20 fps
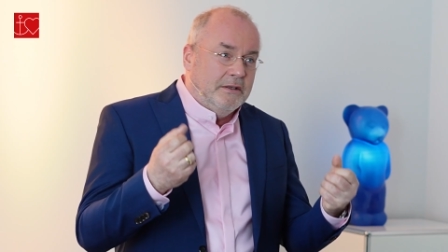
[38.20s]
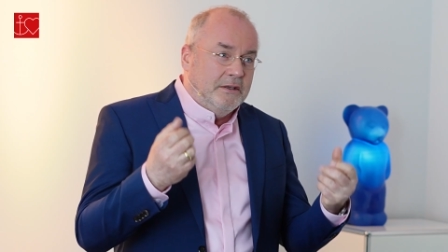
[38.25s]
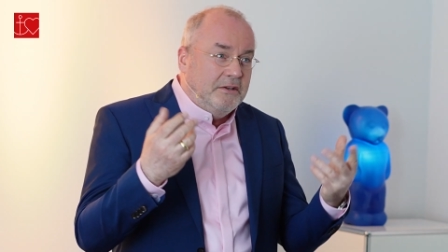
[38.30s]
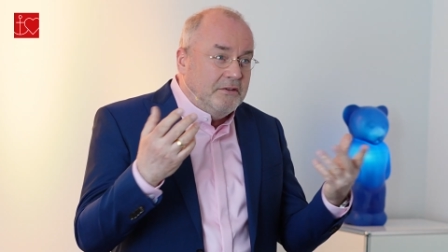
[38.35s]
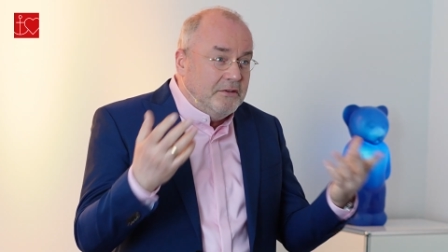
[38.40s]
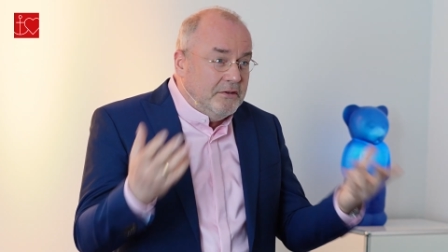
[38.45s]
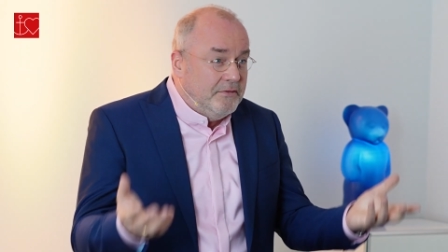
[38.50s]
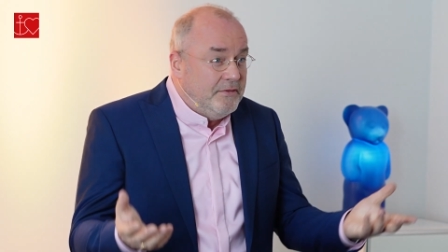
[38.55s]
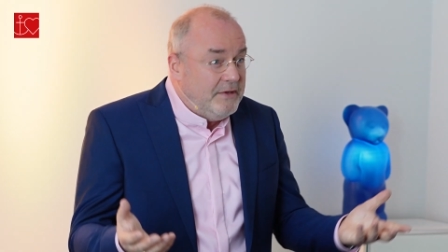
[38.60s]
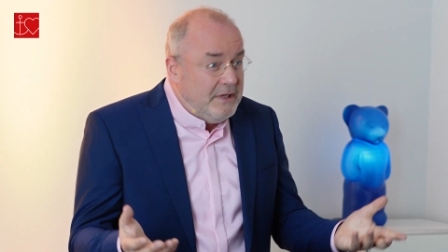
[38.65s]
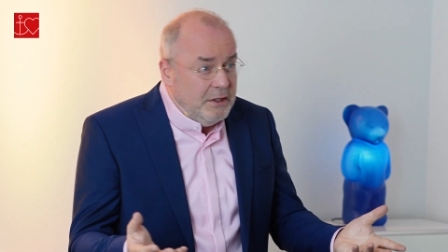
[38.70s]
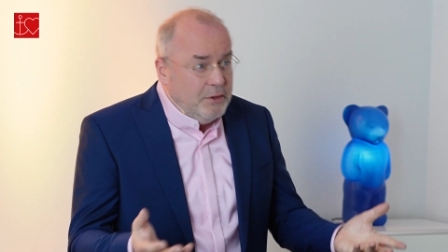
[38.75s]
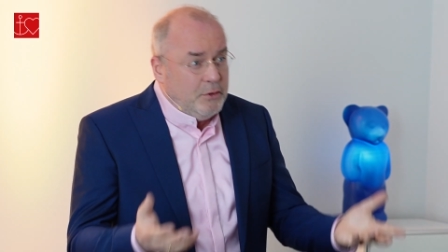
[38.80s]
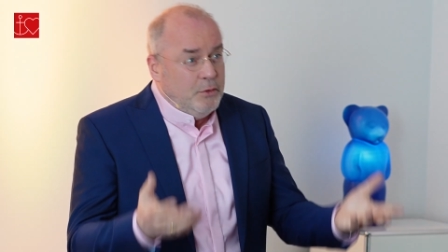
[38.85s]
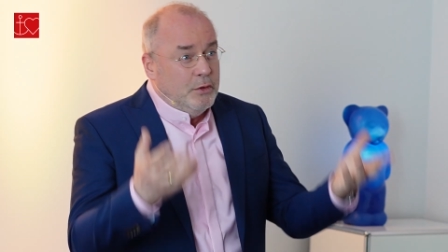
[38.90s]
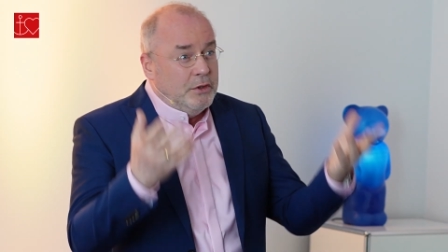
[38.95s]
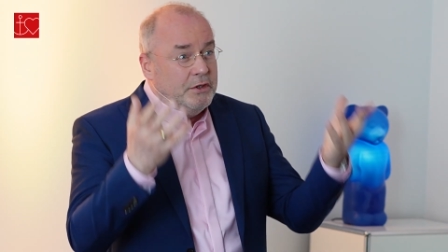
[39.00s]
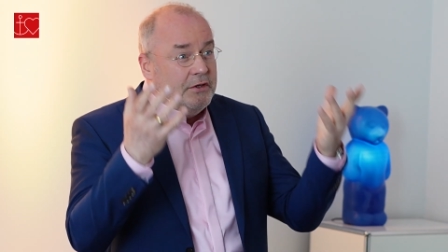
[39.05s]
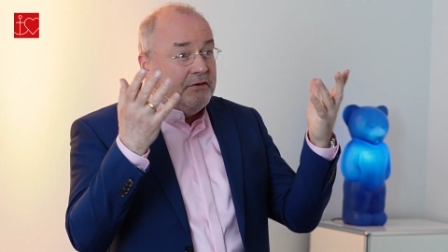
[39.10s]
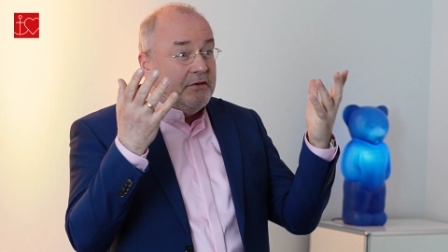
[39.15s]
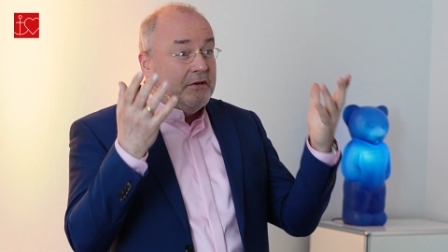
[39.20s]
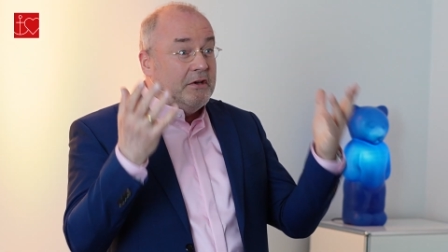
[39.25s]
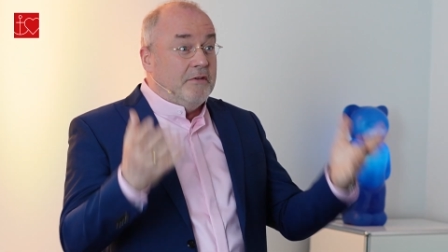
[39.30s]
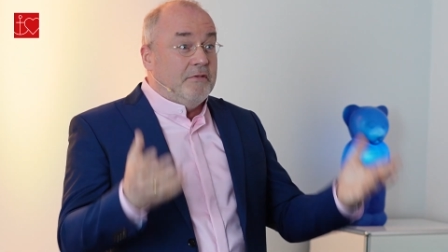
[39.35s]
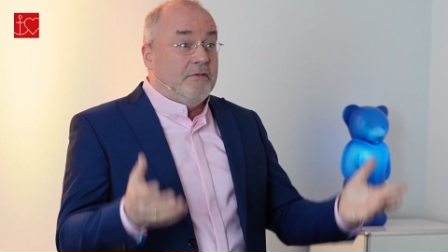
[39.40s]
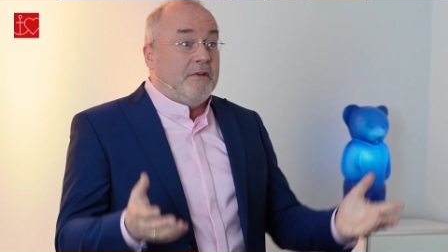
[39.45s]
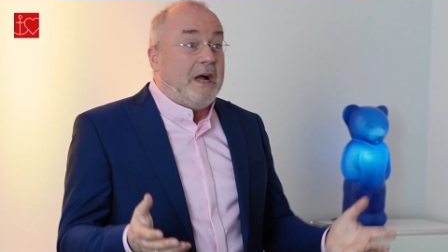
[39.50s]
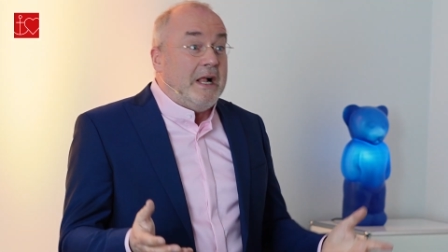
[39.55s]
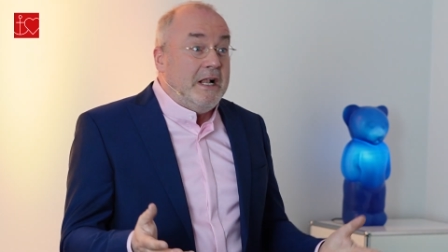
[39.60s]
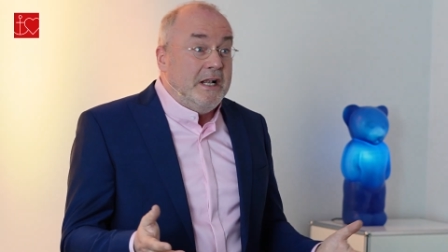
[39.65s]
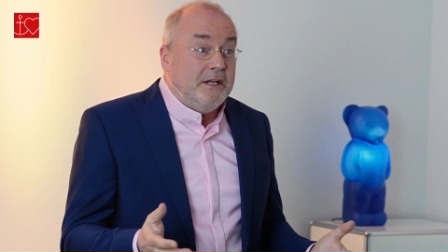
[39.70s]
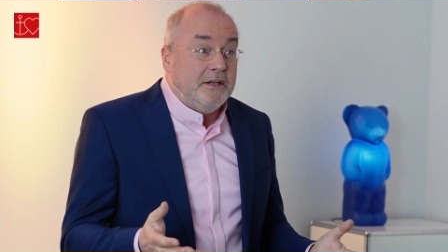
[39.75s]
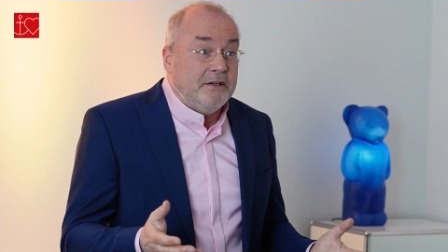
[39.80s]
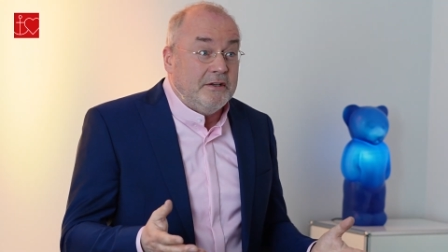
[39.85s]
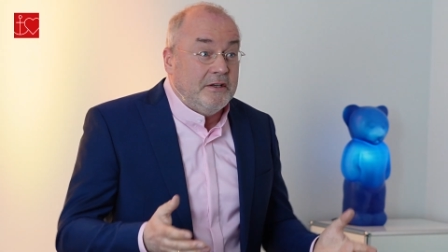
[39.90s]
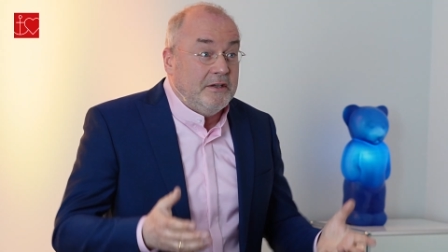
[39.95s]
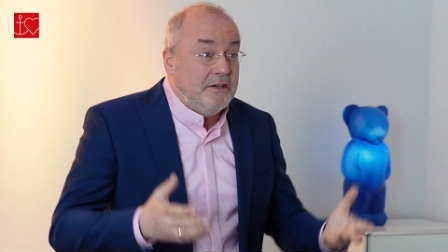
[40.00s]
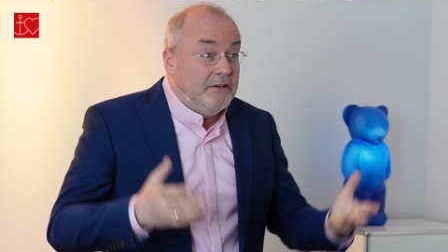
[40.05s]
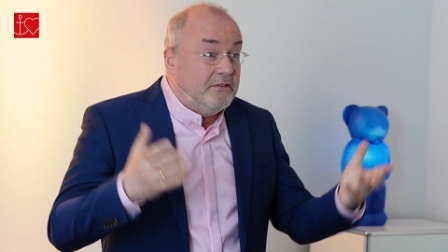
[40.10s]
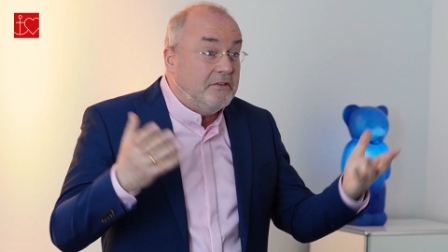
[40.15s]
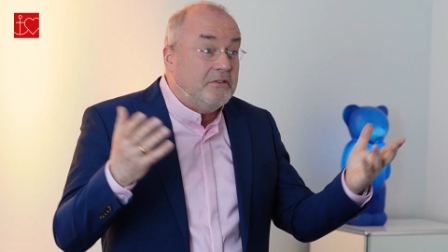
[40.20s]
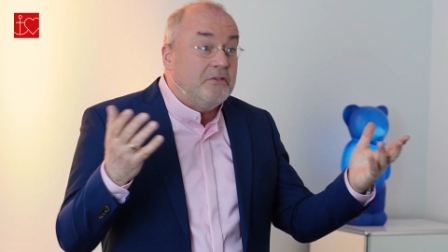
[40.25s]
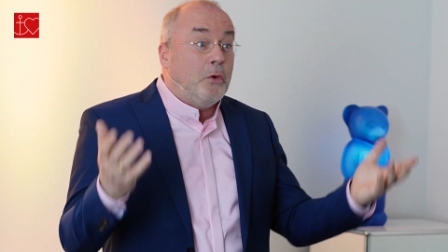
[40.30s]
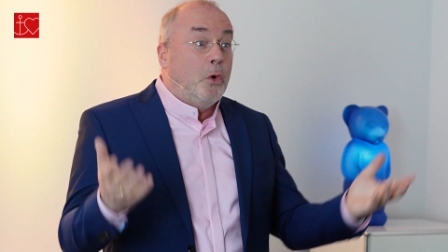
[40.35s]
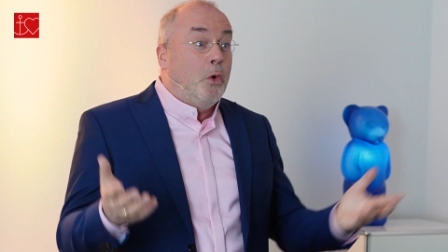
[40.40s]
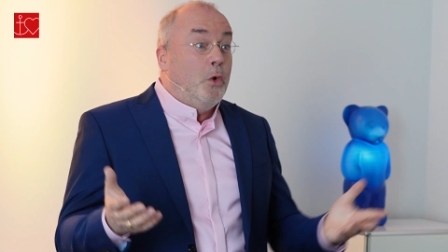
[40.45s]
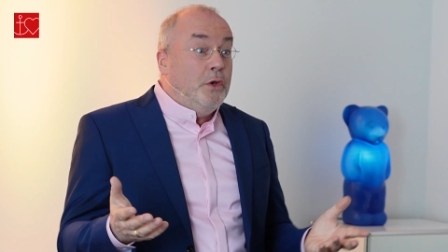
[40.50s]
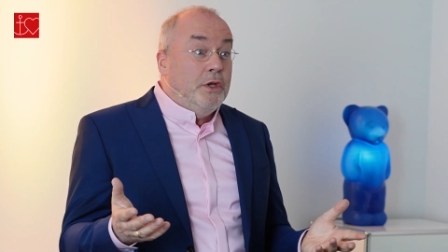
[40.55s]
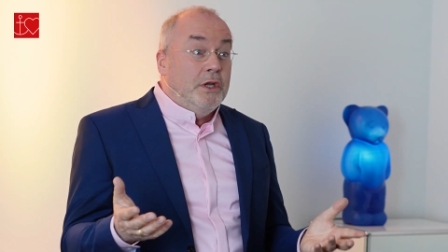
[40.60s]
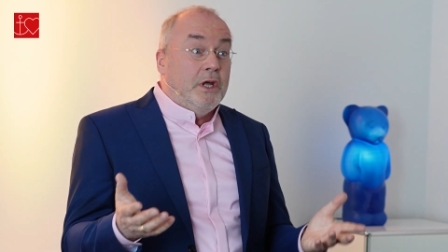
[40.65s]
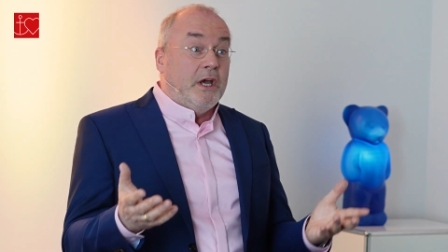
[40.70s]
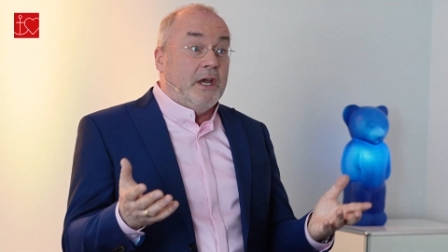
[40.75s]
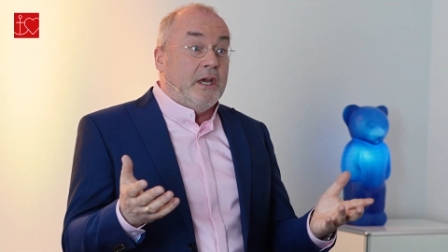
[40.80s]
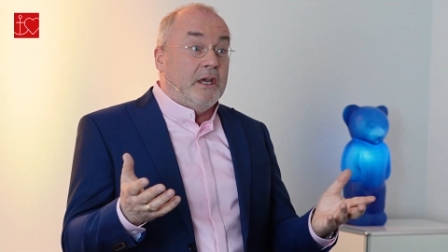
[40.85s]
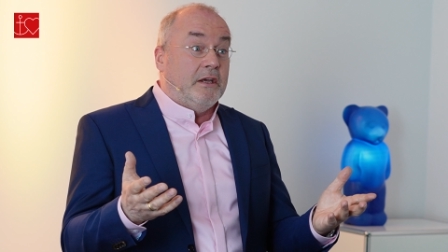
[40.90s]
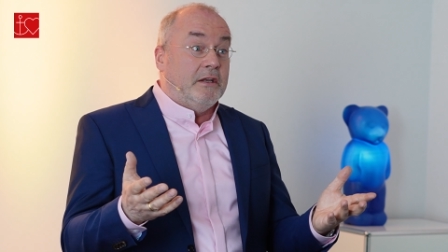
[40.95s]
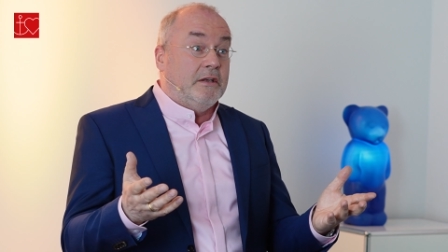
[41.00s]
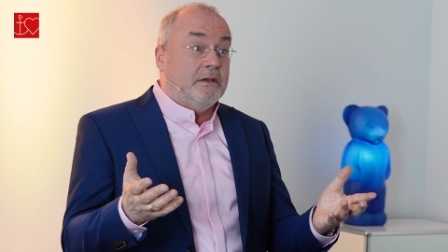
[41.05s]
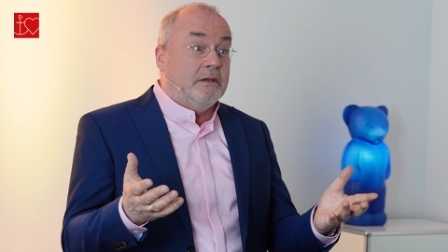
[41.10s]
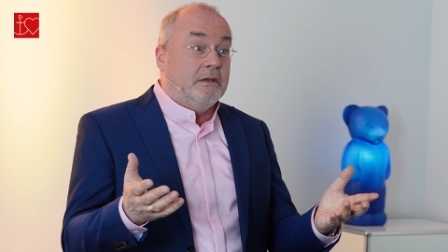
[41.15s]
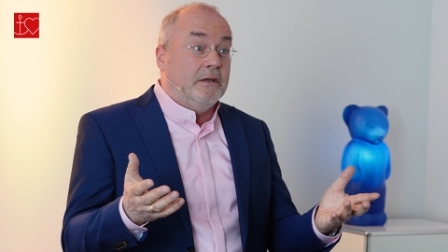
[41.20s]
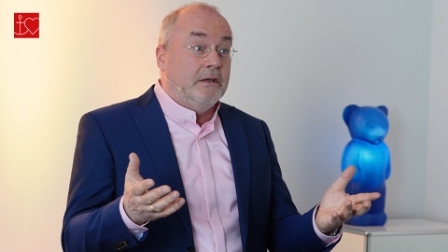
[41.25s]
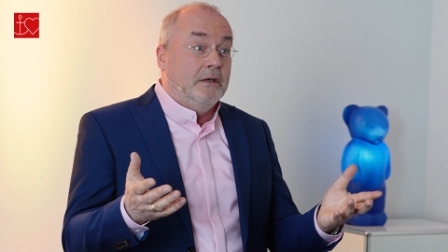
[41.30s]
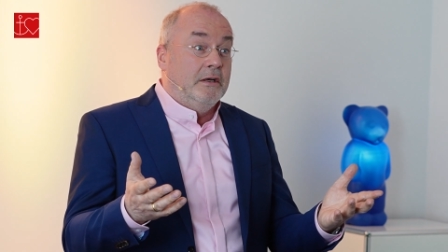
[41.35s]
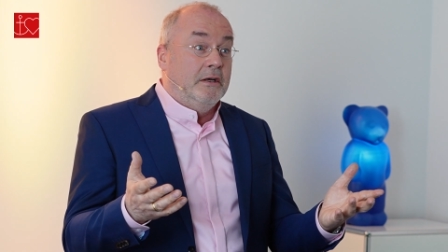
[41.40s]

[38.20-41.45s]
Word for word: Diese Willkür, diese Gewalt, dieses Unrecht.